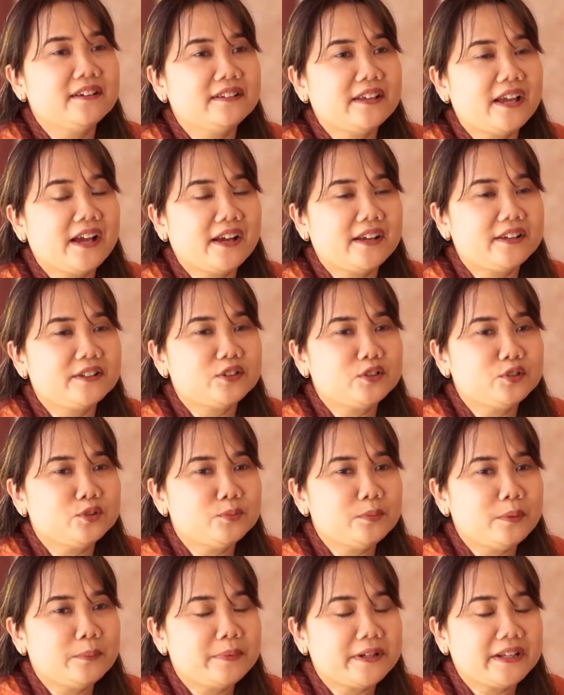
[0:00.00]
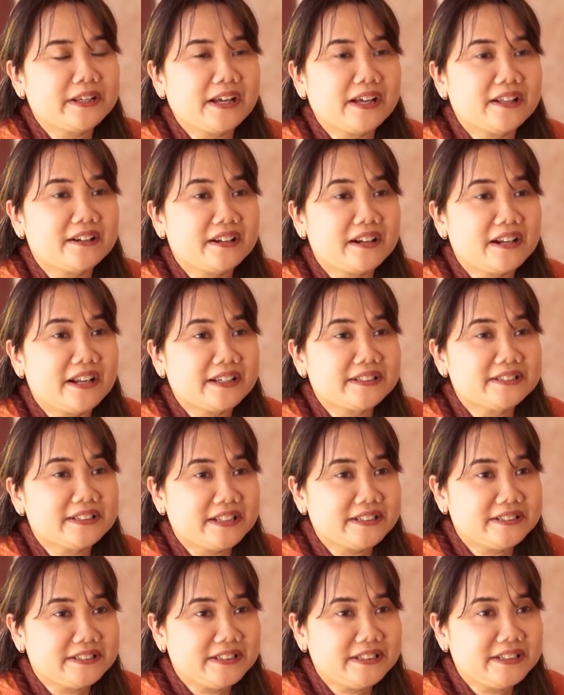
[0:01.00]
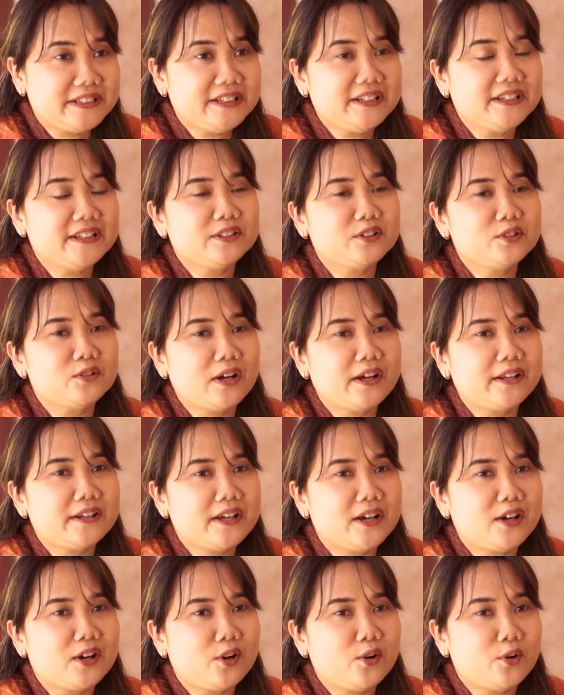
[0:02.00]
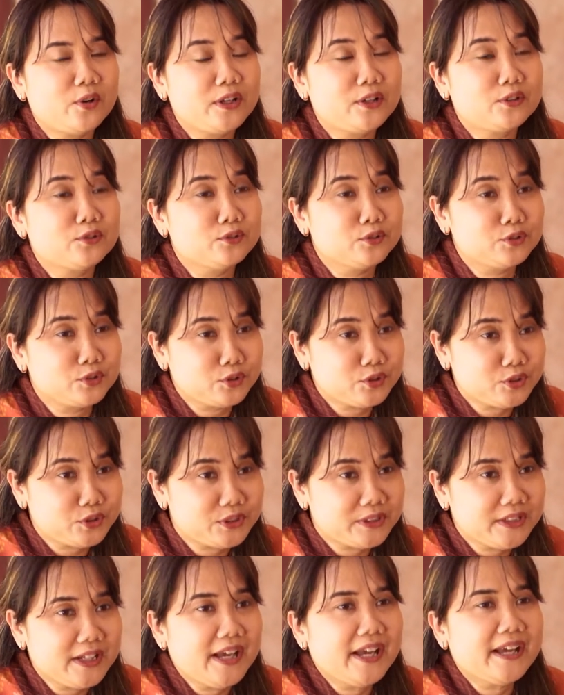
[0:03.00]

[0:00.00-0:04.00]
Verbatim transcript: yaitu memberikan relaksasi itu ada oil khusus